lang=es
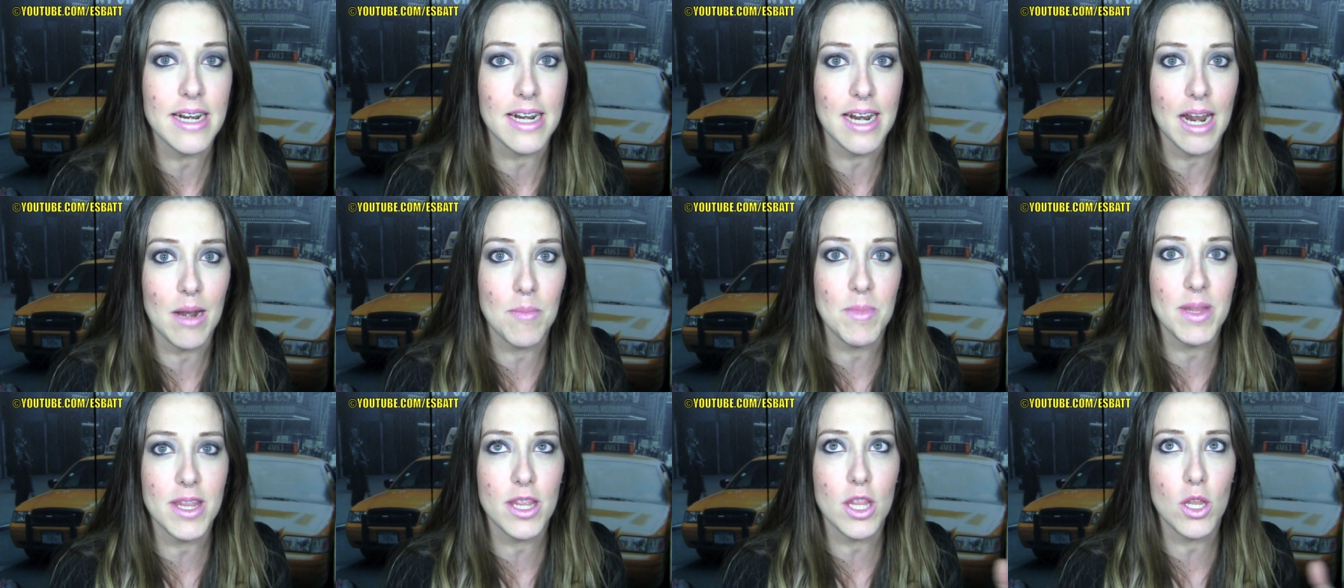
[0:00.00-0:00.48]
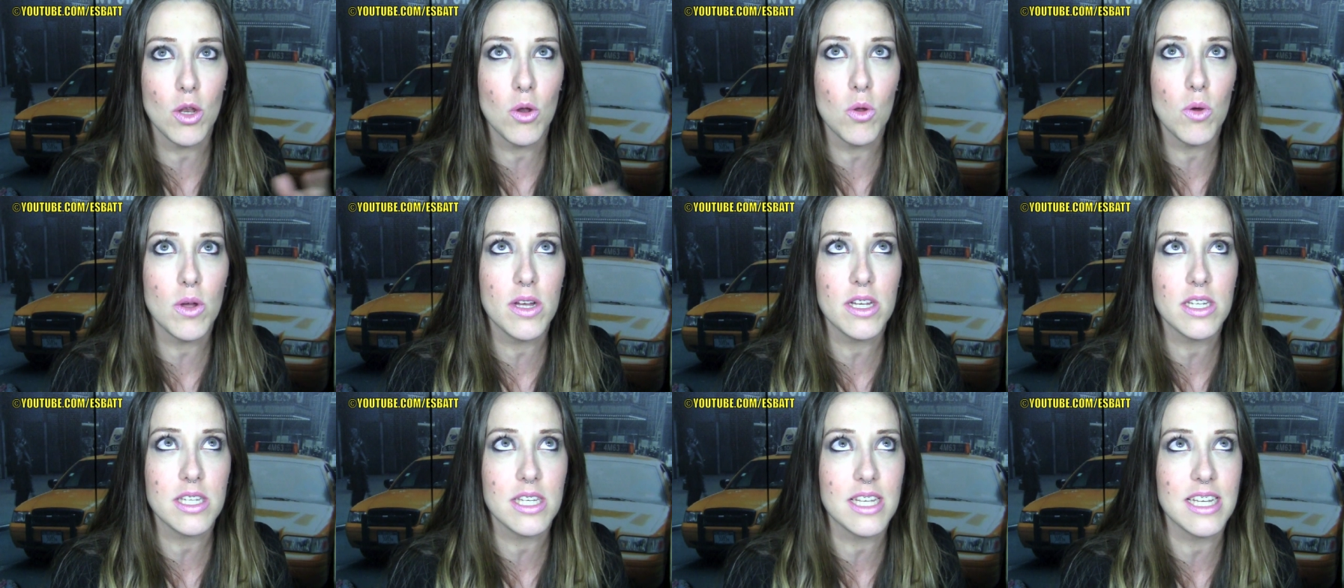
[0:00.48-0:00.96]
Realmente
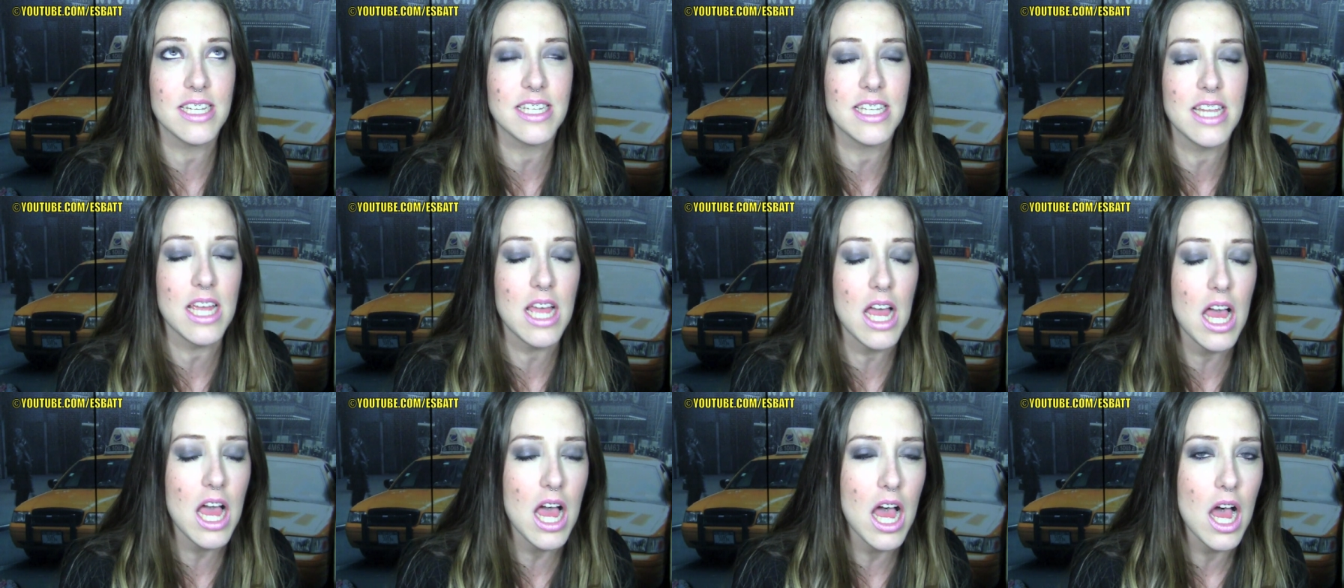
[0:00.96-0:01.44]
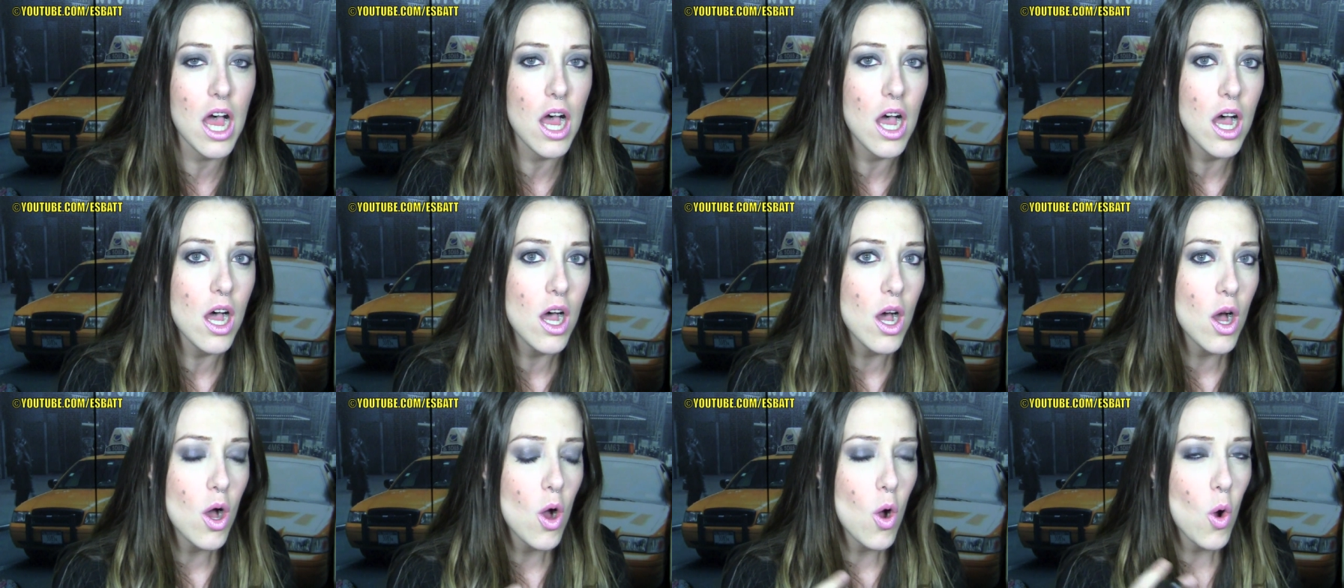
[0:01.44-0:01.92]
no es que sea
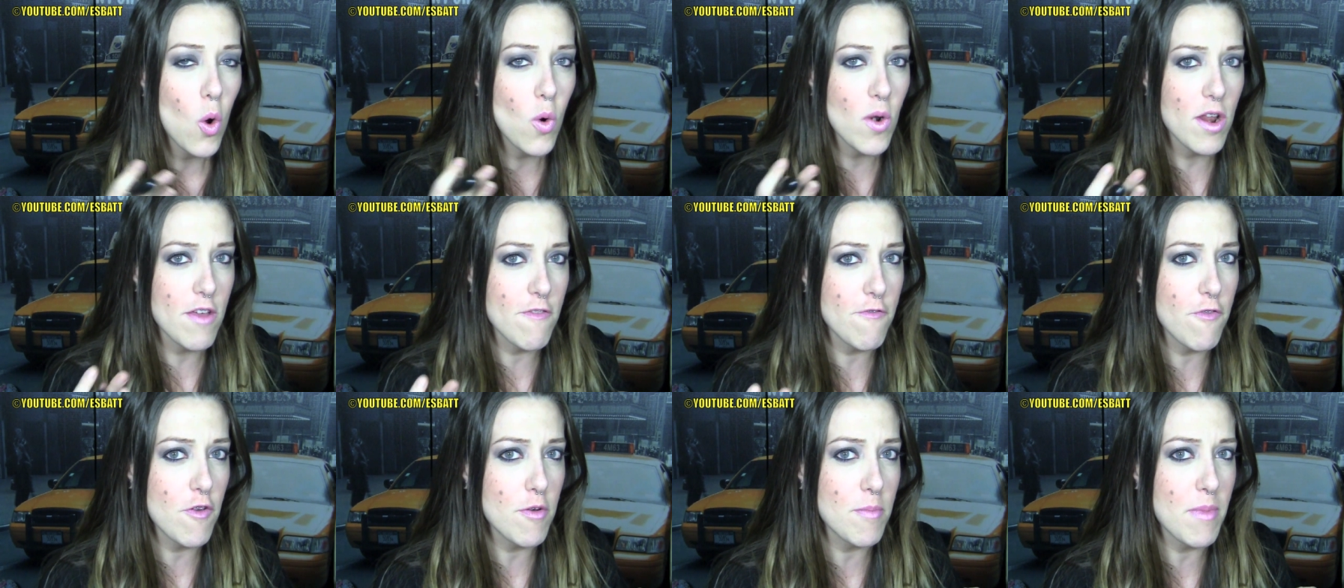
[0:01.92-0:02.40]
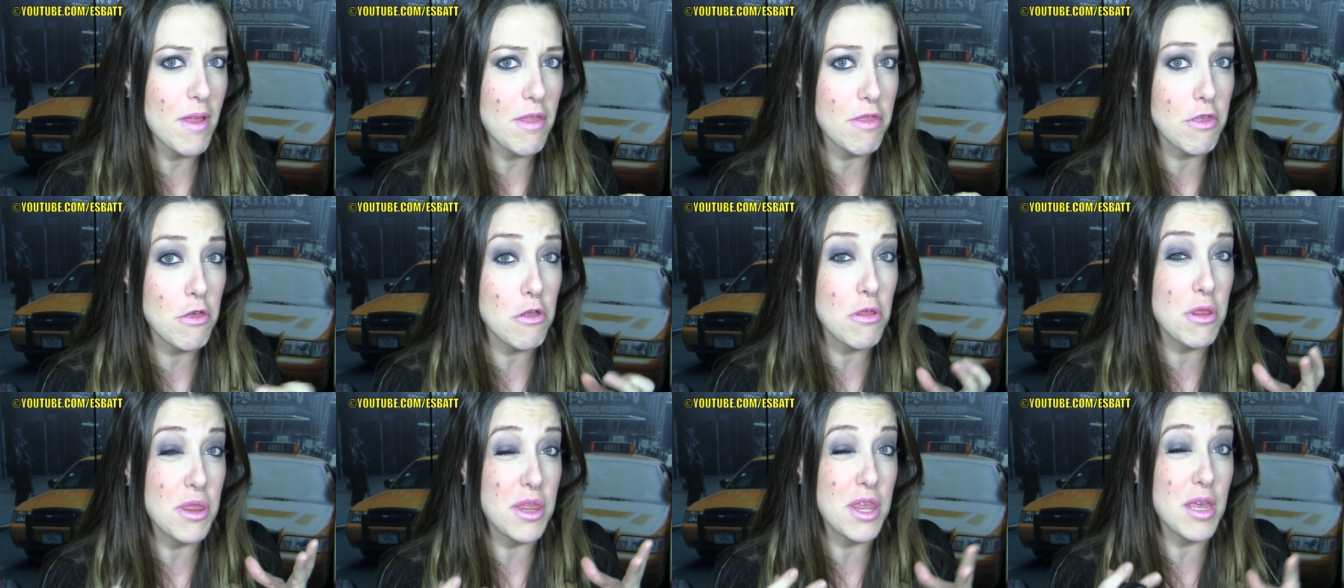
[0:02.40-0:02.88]
una
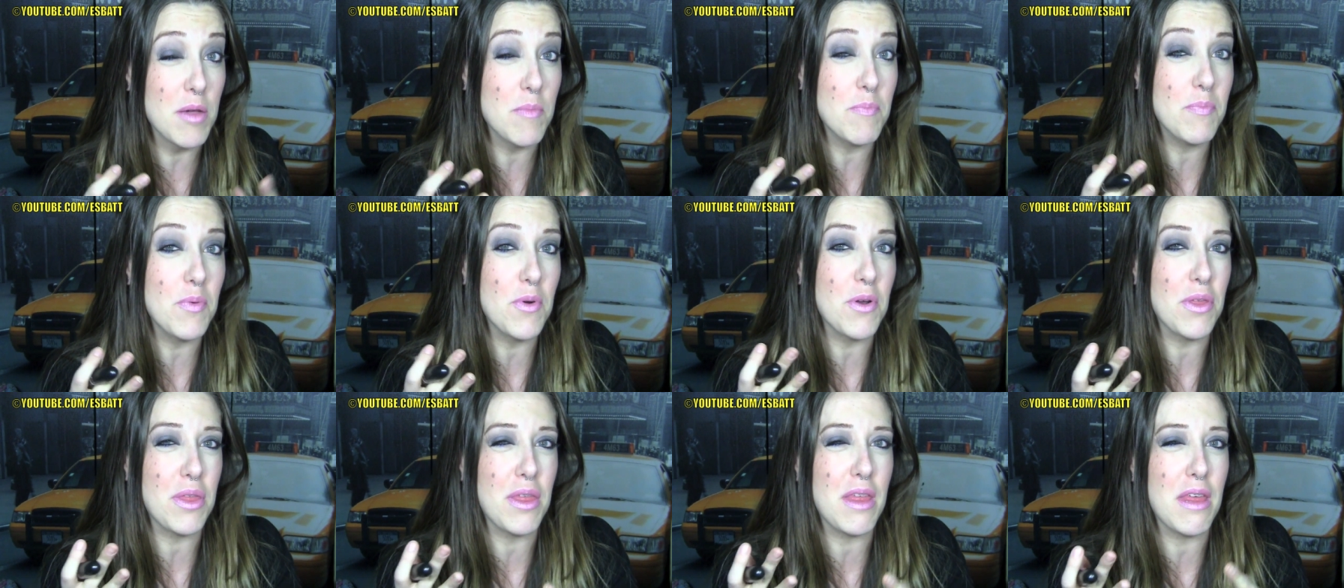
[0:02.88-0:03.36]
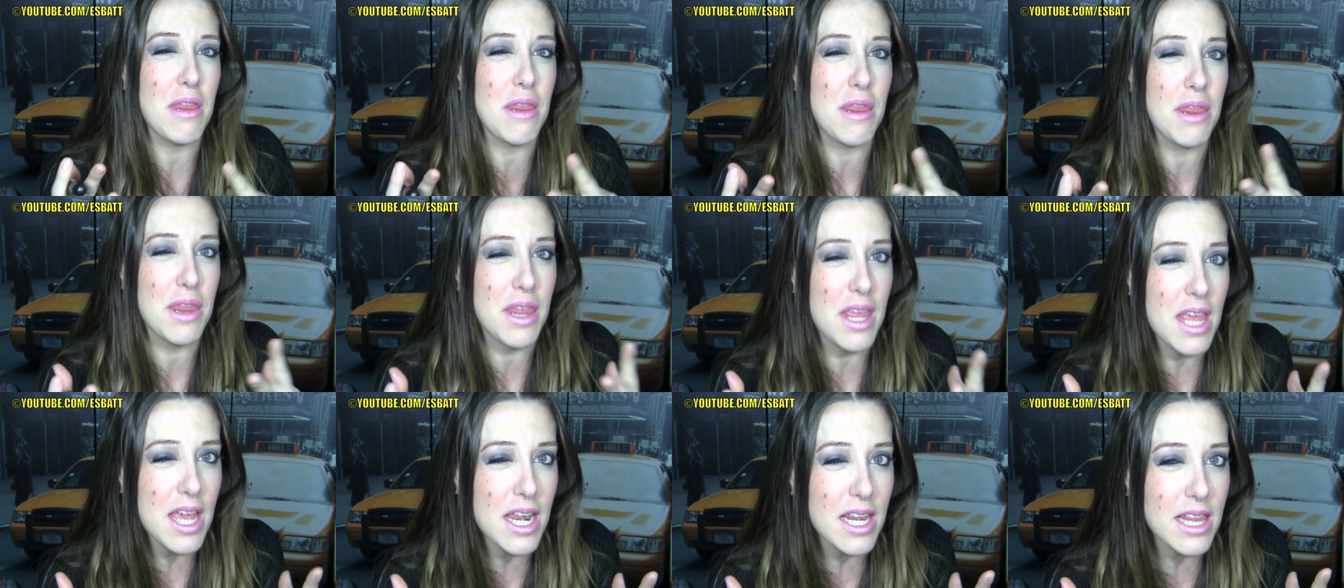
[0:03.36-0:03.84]
información 100%
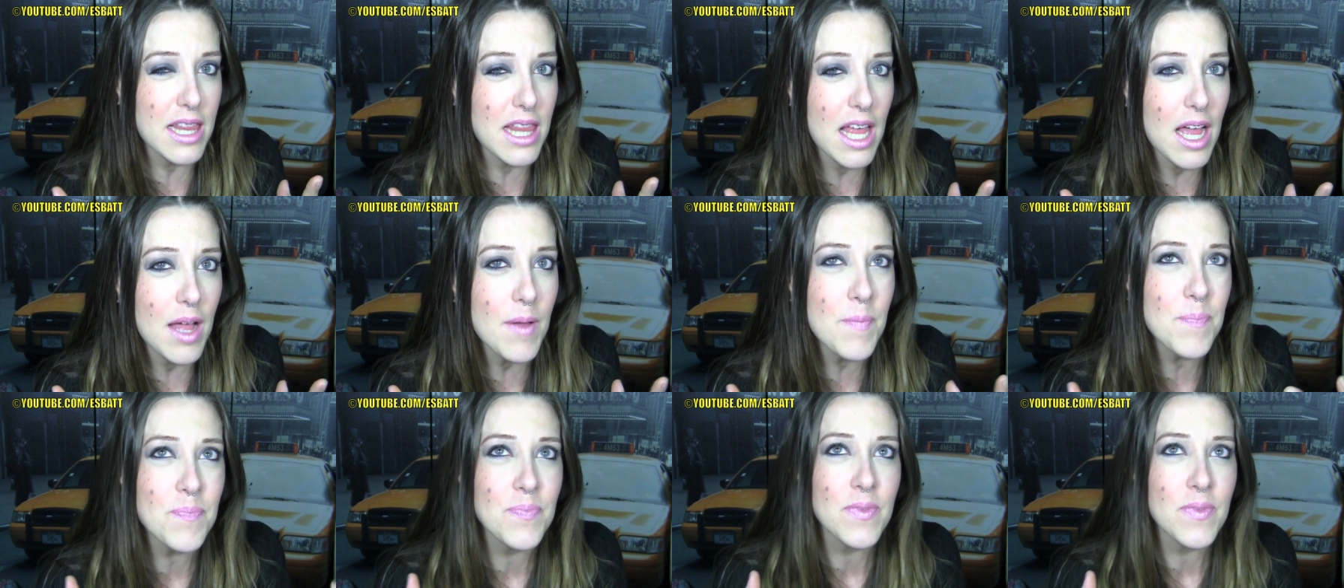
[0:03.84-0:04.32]
cierta,